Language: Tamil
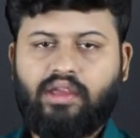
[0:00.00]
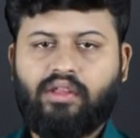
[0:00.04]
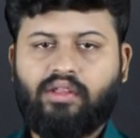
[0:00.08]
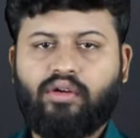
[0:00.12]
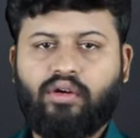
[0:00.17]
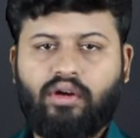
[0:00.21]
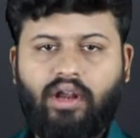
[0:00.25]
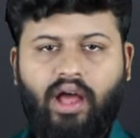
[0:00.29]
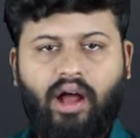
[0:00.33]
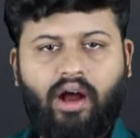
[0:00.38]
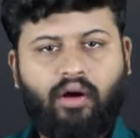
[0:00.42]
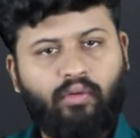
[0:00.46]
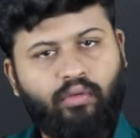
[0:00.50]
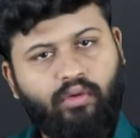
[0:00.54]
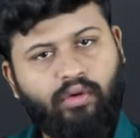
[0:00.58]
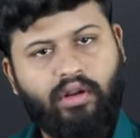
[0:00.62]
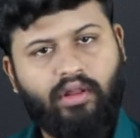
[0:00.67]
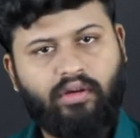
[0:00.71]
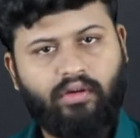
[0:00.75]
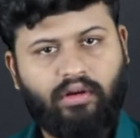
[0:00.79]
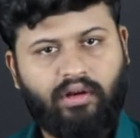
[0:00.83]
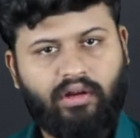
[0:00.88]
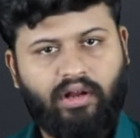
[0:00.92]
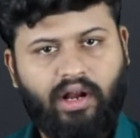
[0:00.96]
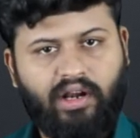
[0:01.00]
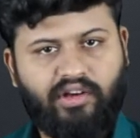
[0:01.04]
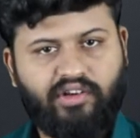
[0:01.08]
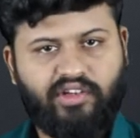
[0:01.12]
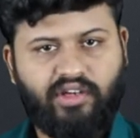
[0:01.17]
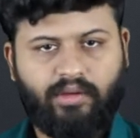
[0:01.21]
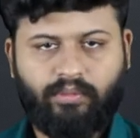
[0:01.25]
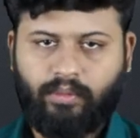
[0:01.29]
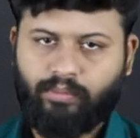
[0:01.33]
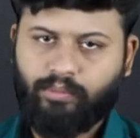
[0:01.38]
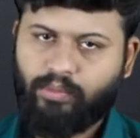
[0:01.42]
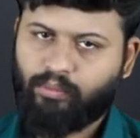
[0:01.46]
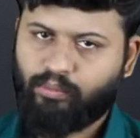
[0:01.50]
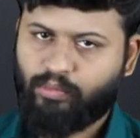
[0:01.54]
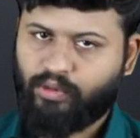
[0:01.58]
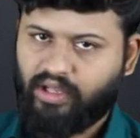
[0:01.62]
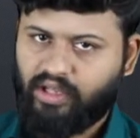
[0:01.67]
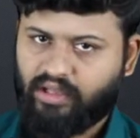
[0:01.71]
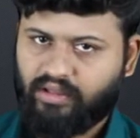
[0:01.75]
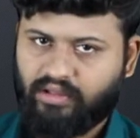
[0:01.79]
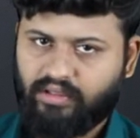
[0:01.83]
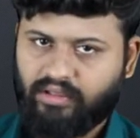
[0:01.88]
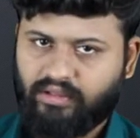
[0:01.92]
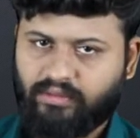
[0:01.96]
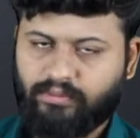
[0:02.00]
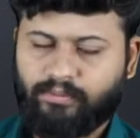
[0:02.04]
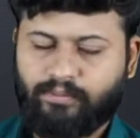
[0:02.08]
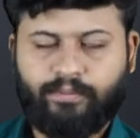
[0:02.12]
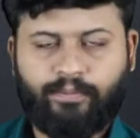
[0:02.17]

இதோட அவங்களோட ஒரு காட்சி அமைப்பு முடியுது